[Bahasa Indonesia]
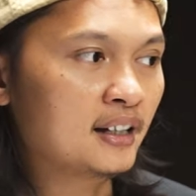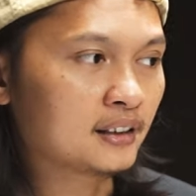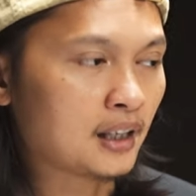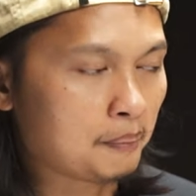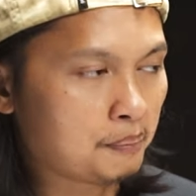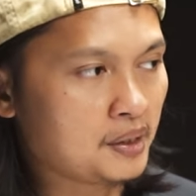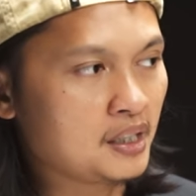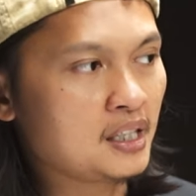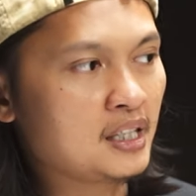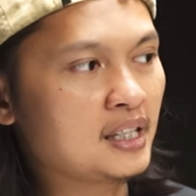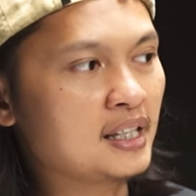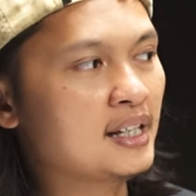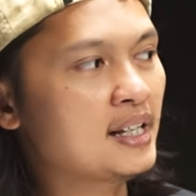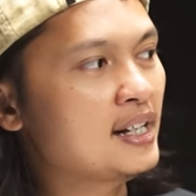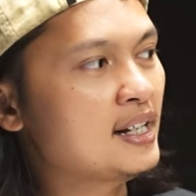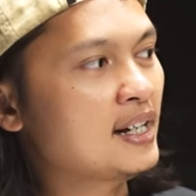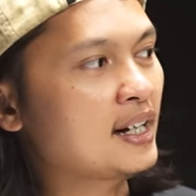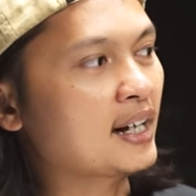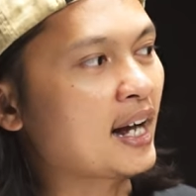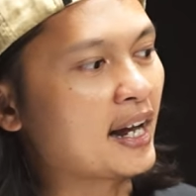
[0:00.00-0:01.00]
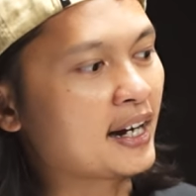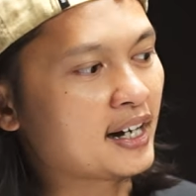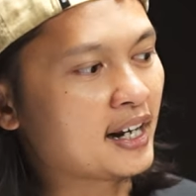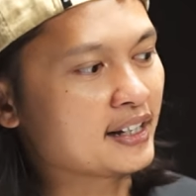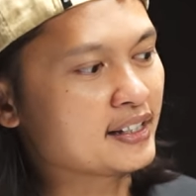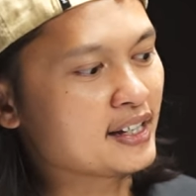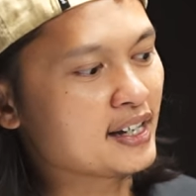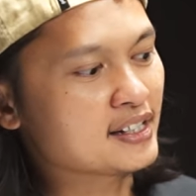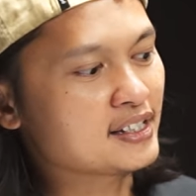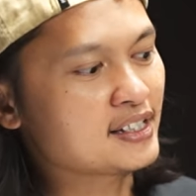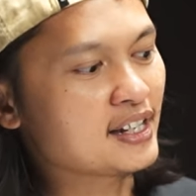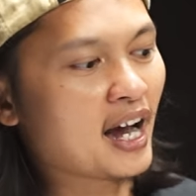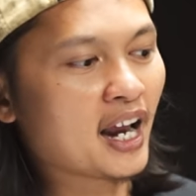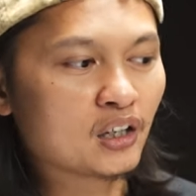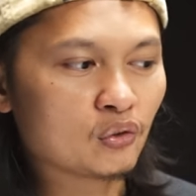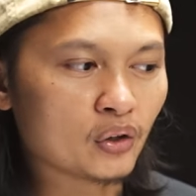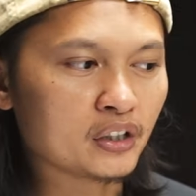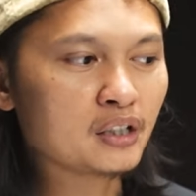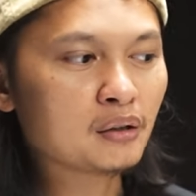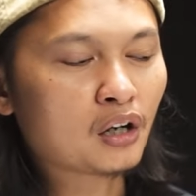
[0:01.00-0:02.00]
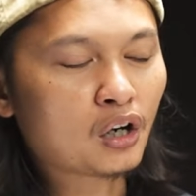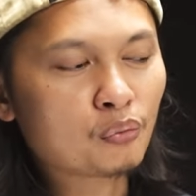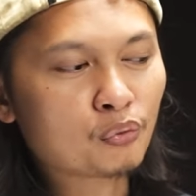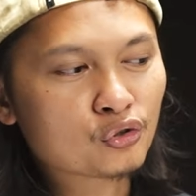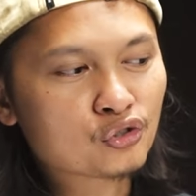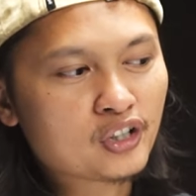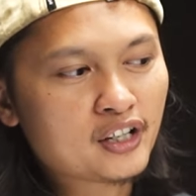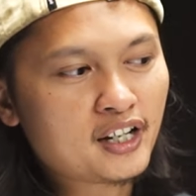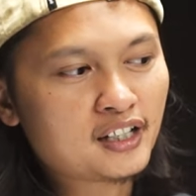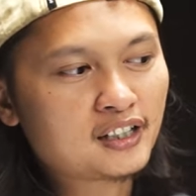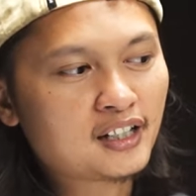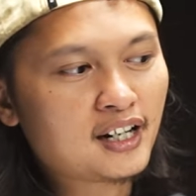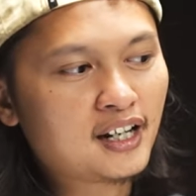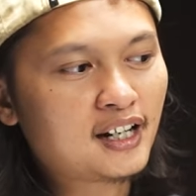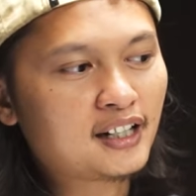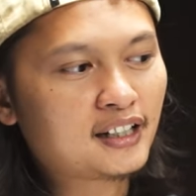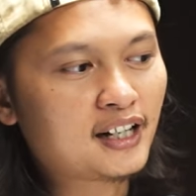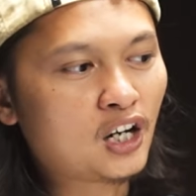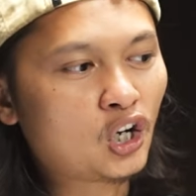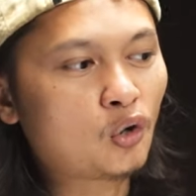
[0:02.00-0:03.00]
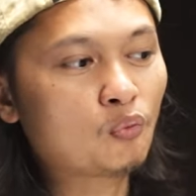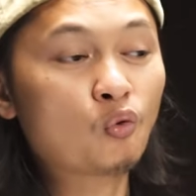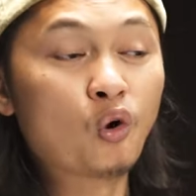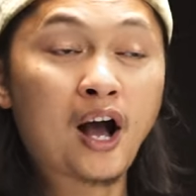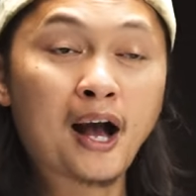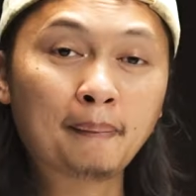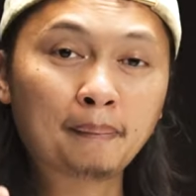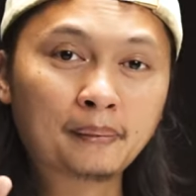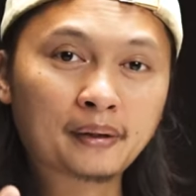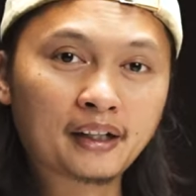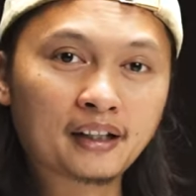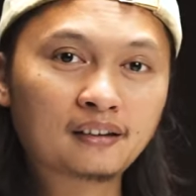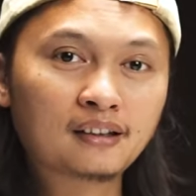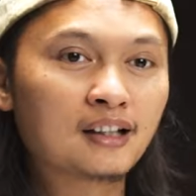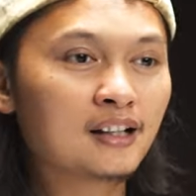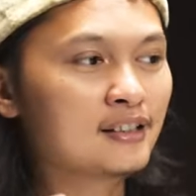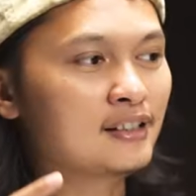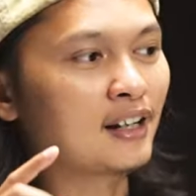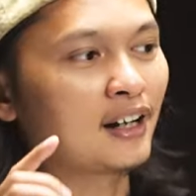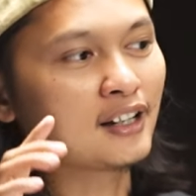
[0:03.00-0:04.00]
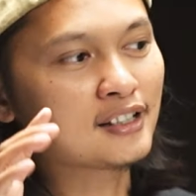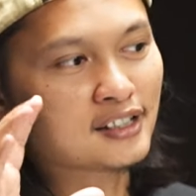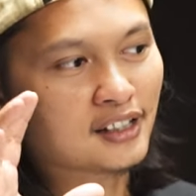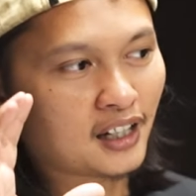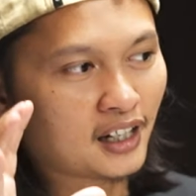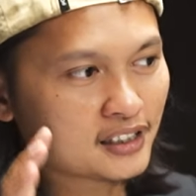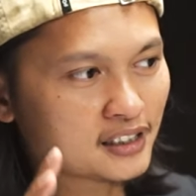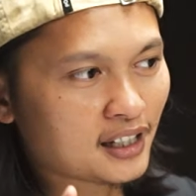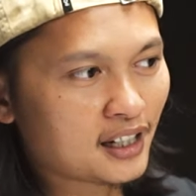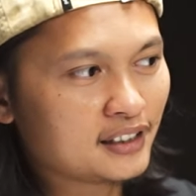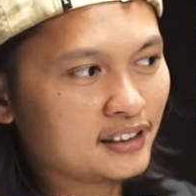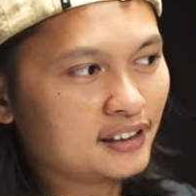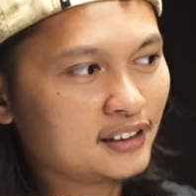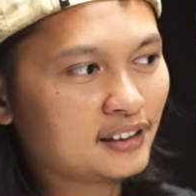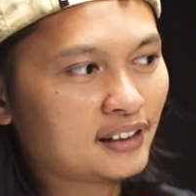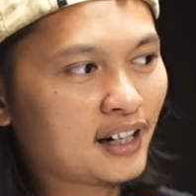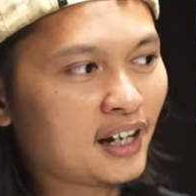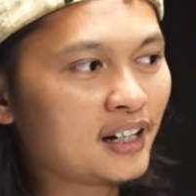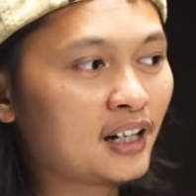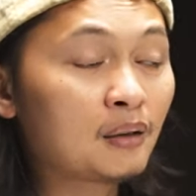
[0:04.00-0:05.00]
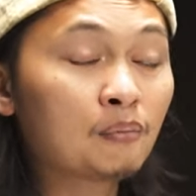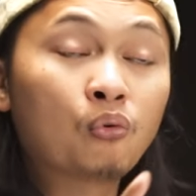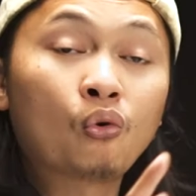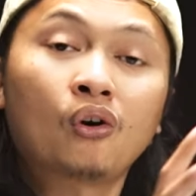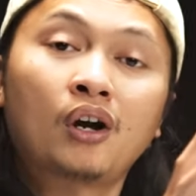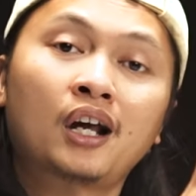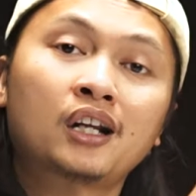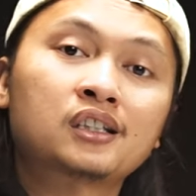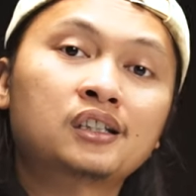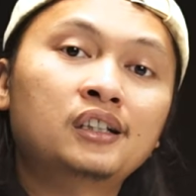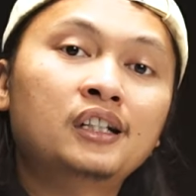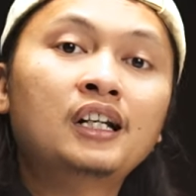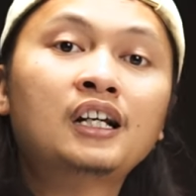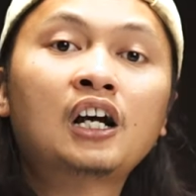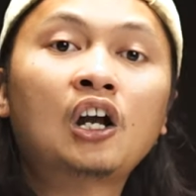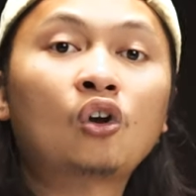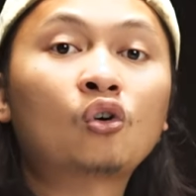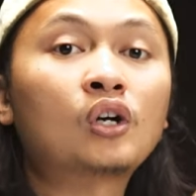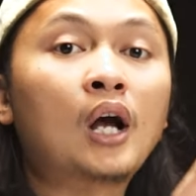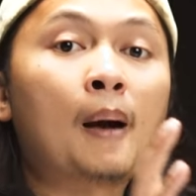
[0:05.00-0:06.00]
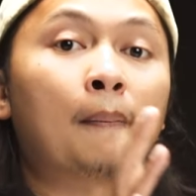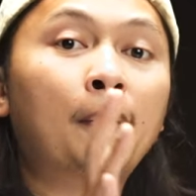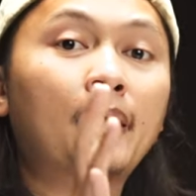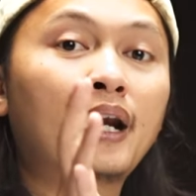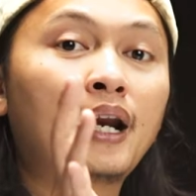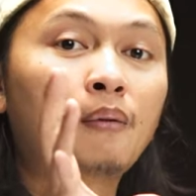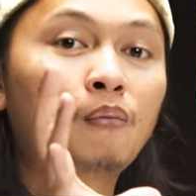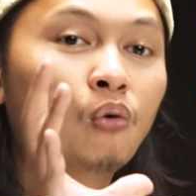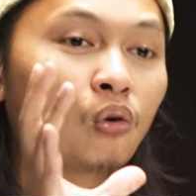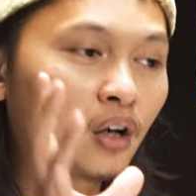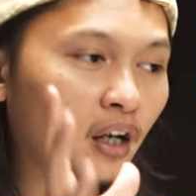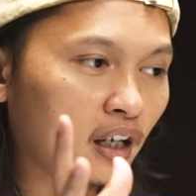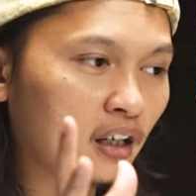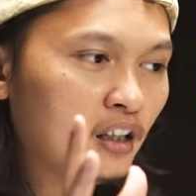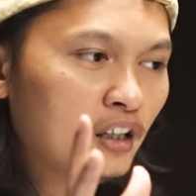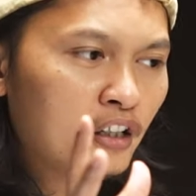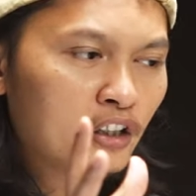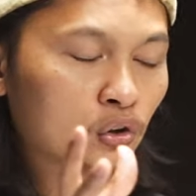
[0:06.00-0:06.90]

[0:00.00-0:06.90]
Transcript: Tapi keenaknya si Alwani kalau menurut saya adalah kalau mau upgrade, jangan sekali-sekali kalian bongkar sendiri kalau nggak pernah bongkar.